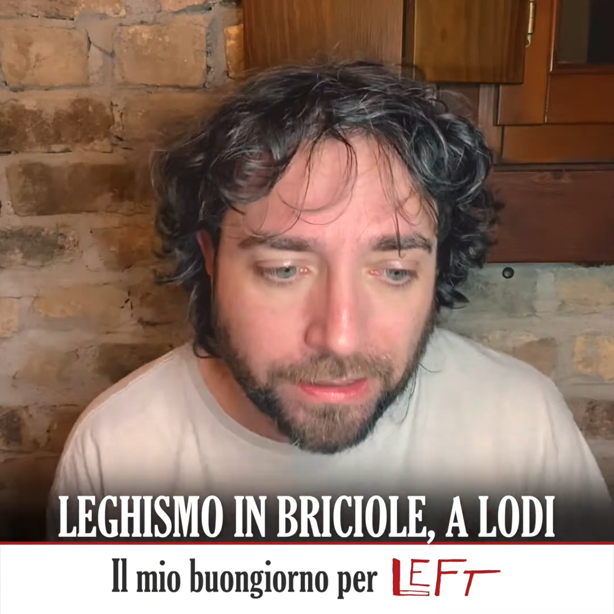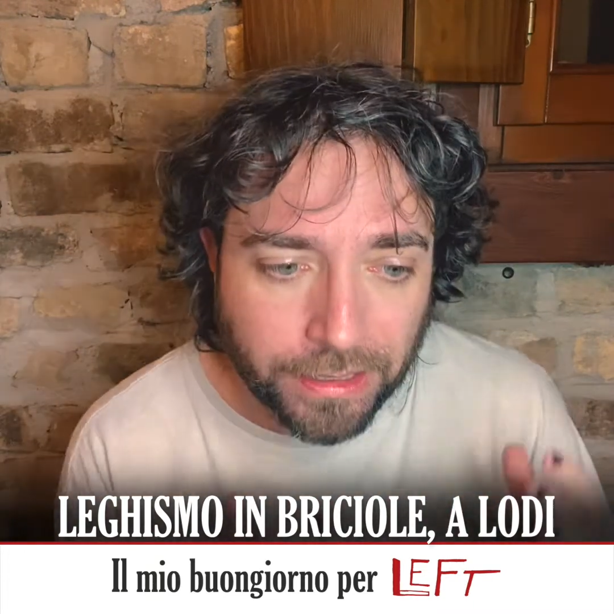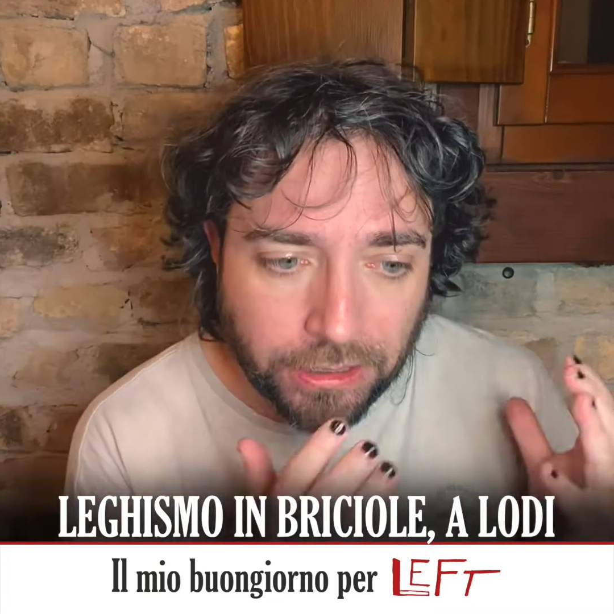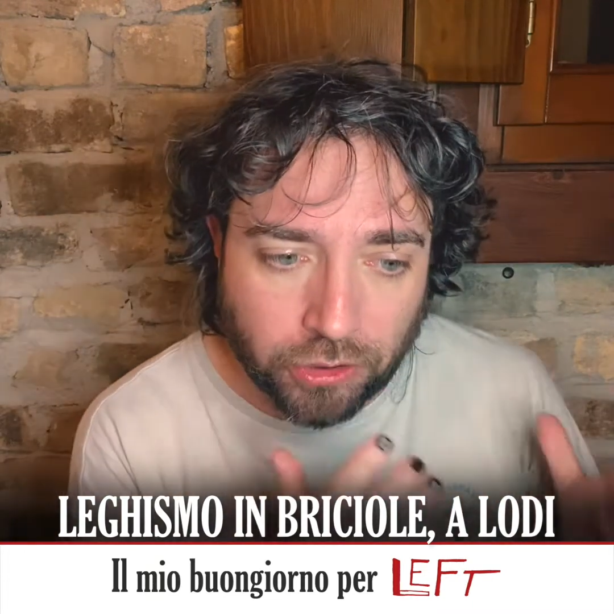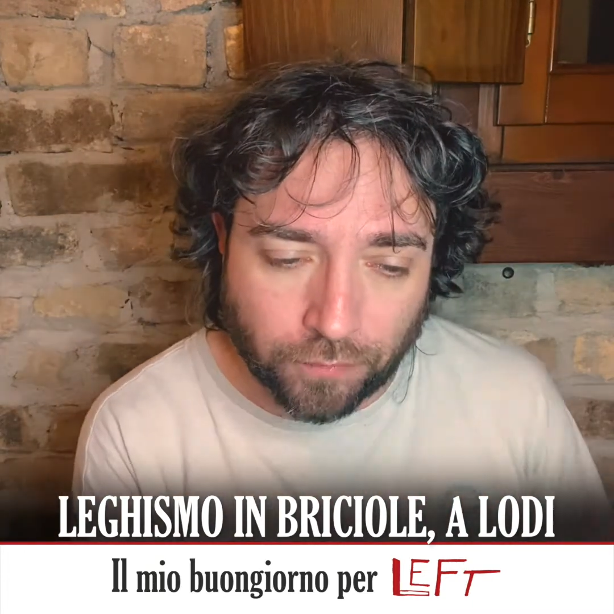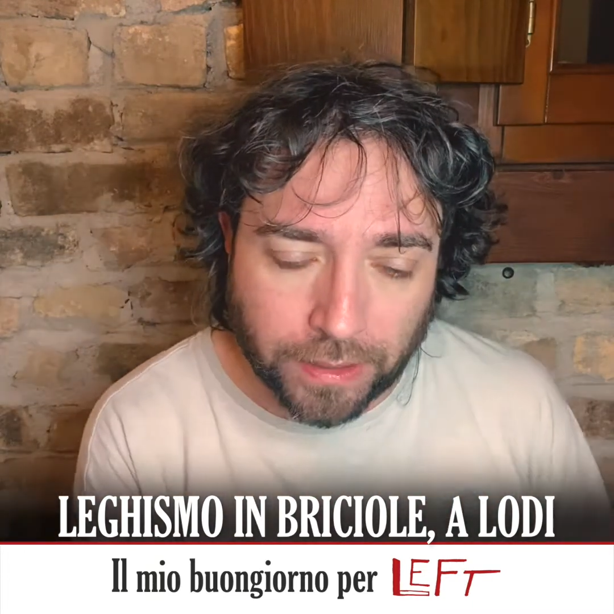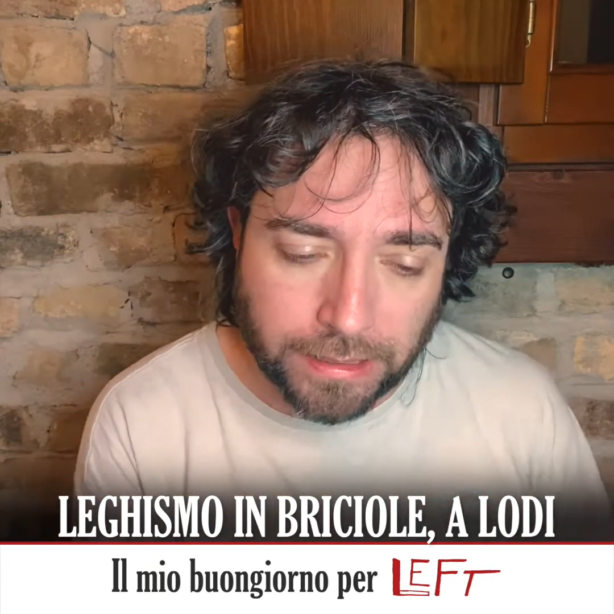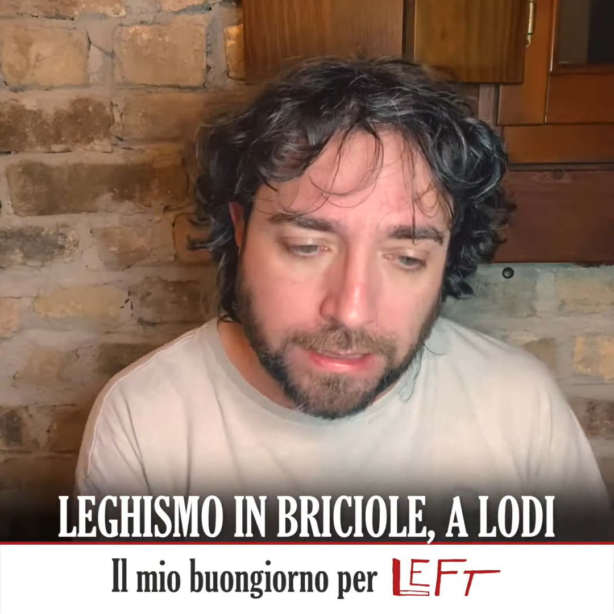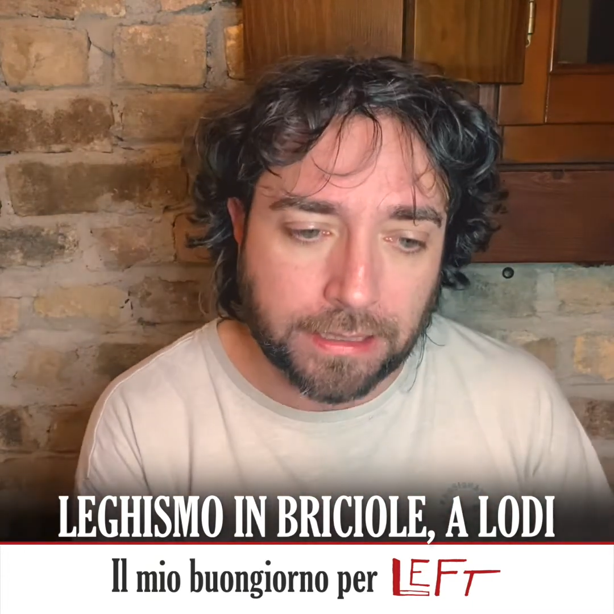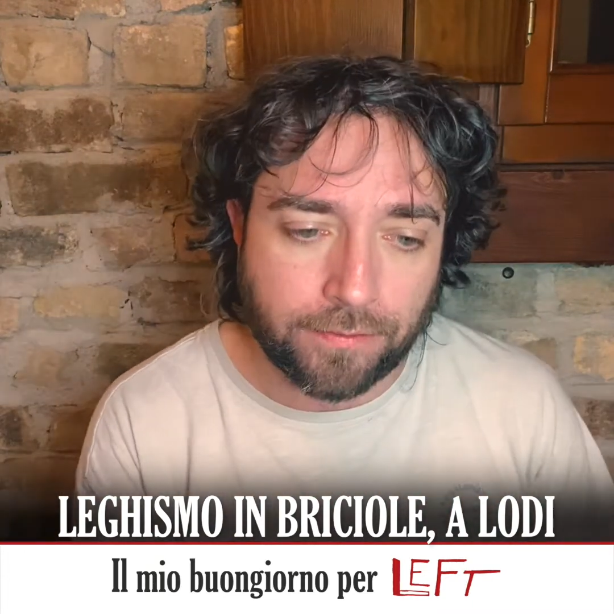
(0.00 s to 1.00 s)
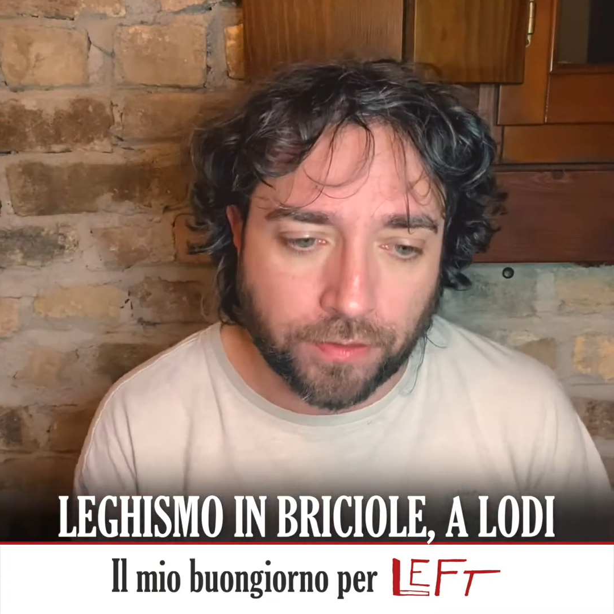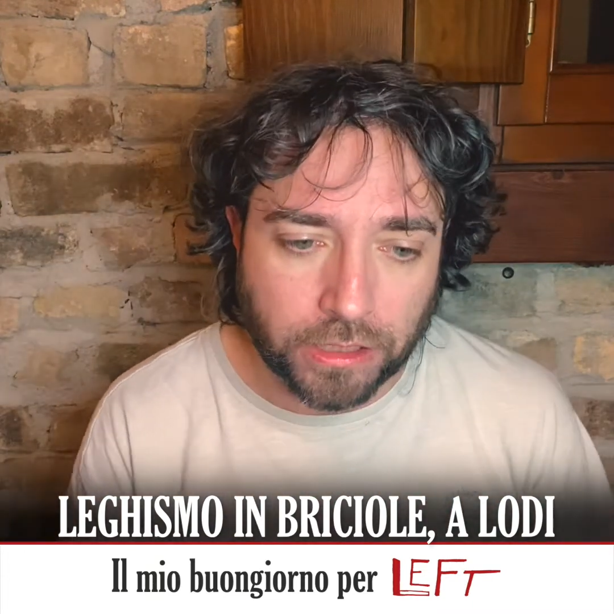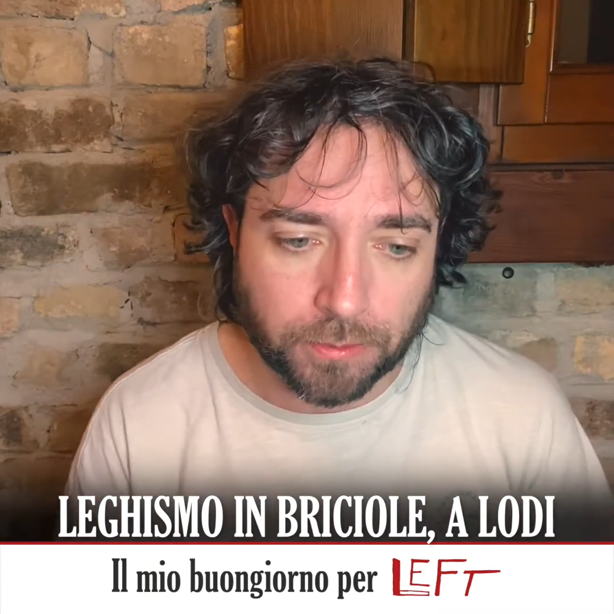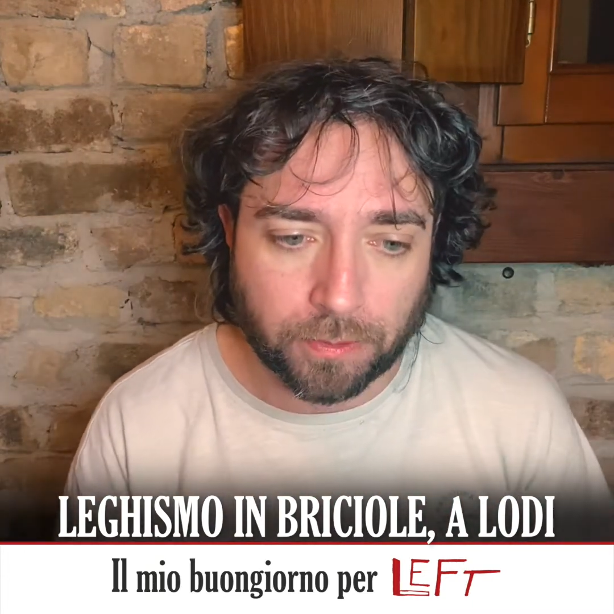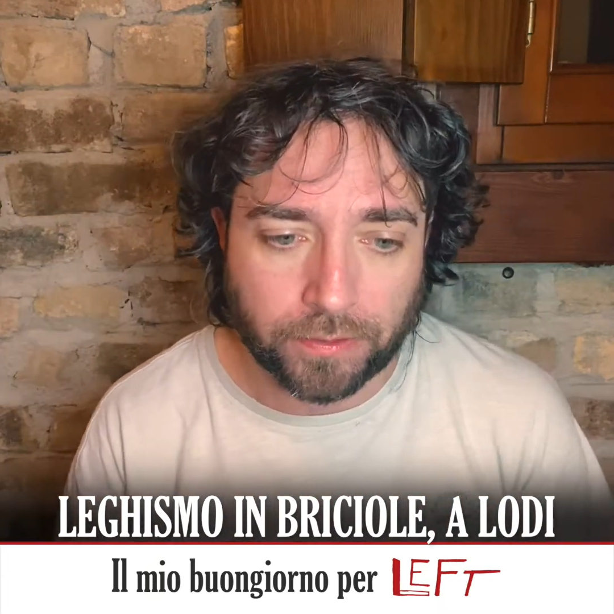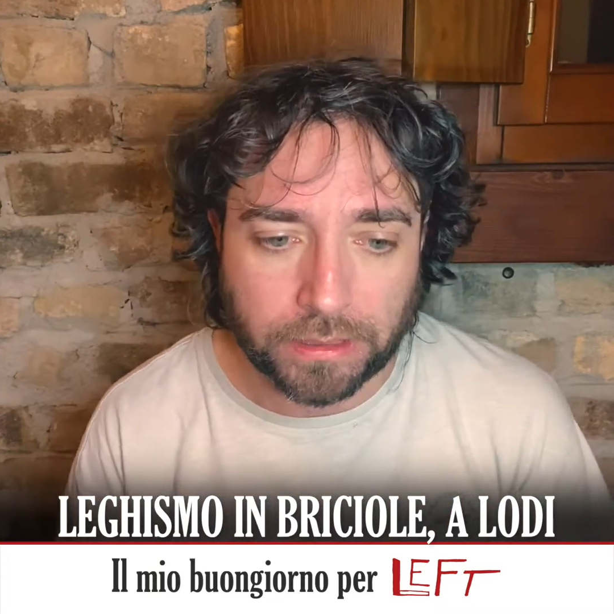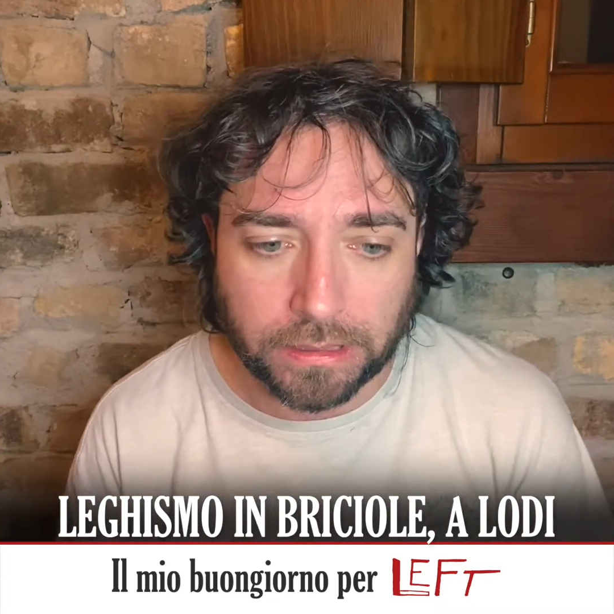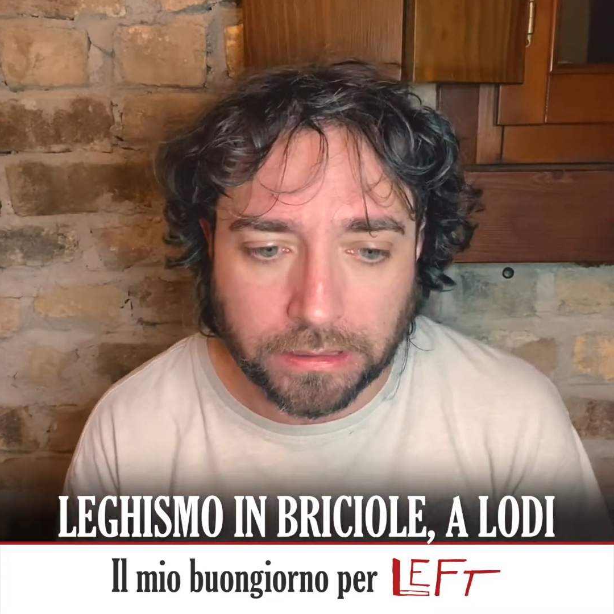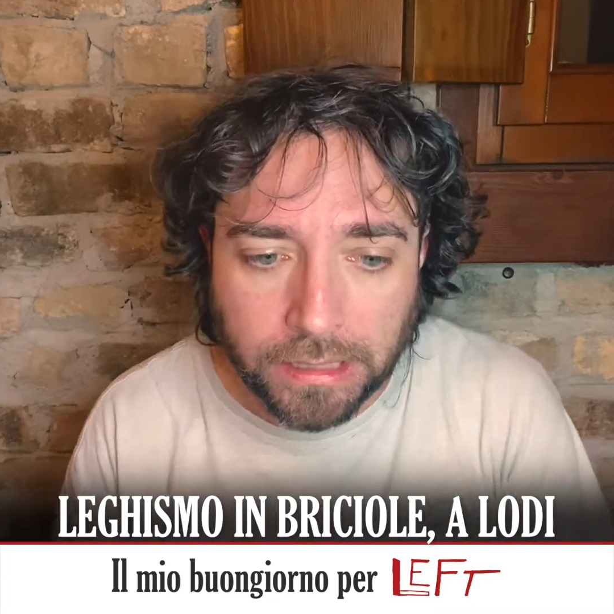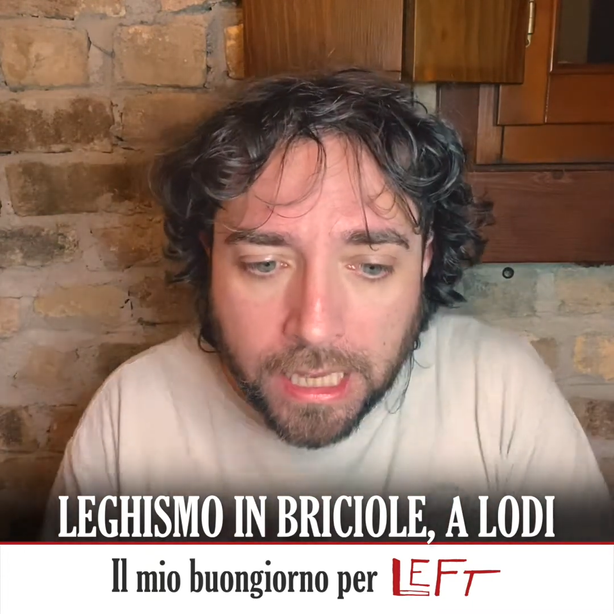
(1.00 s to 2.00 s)
I sovranisti invece,
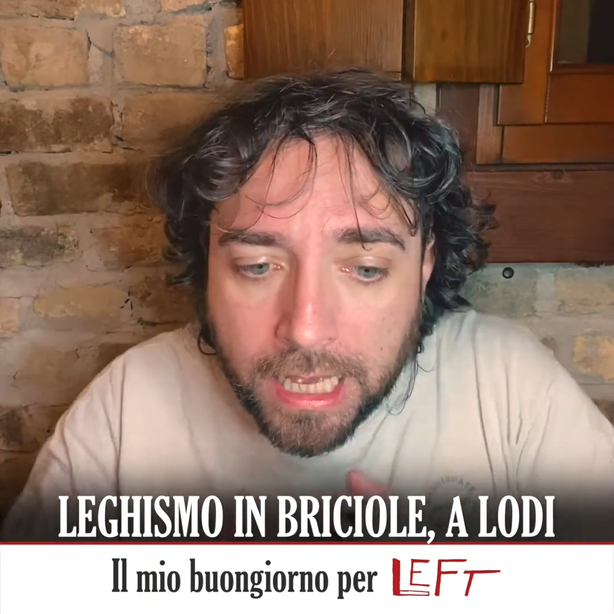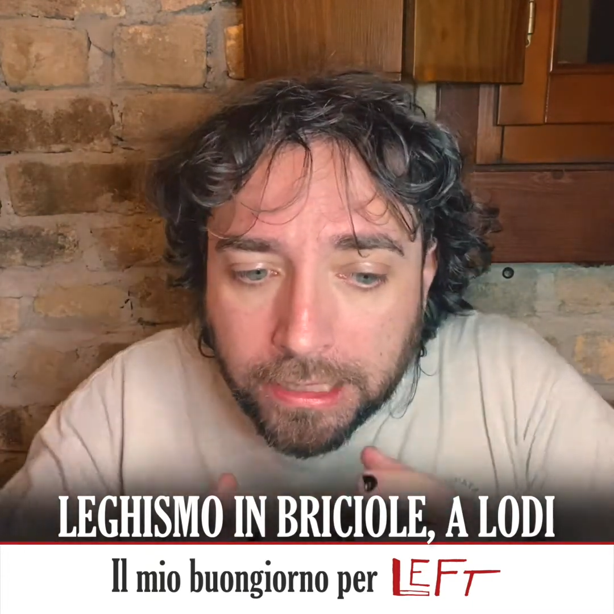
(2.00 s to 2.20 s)
poverini,